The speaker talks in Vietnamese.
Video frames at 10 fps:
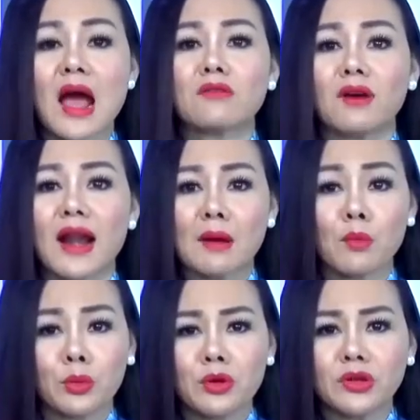Và là
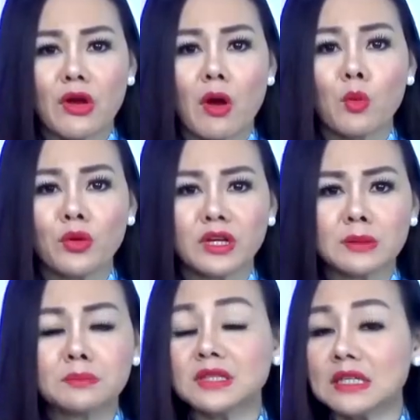một nước nhỏ muốn
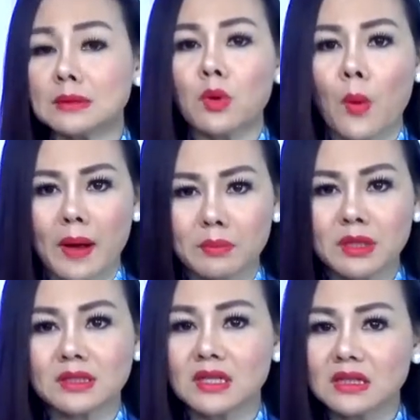kiếm tìm hòa
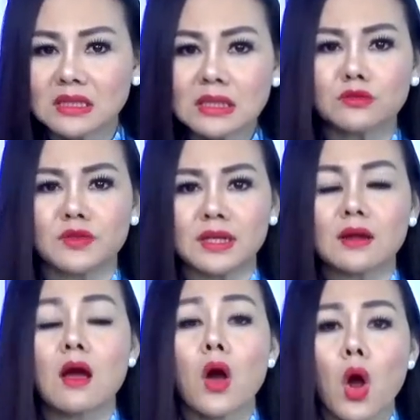bình, đất nước Việt
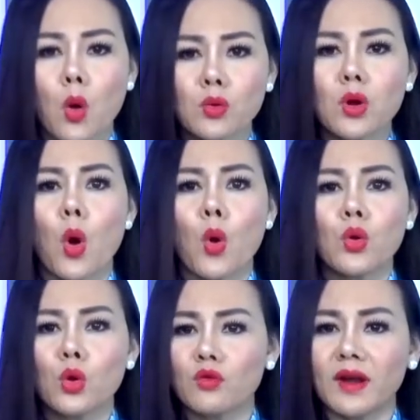khốn khổ
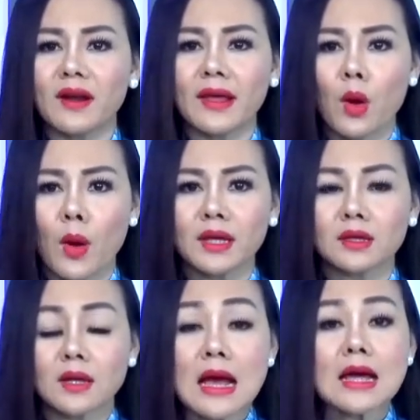luôn phải lay hoay,
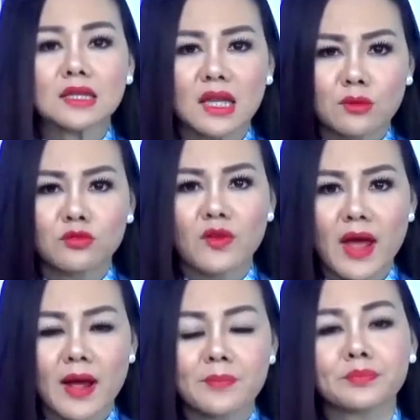tìm
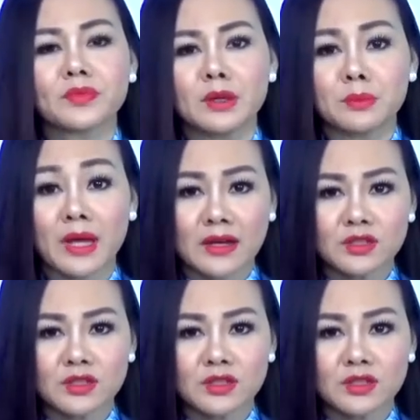phe, tìm kẻ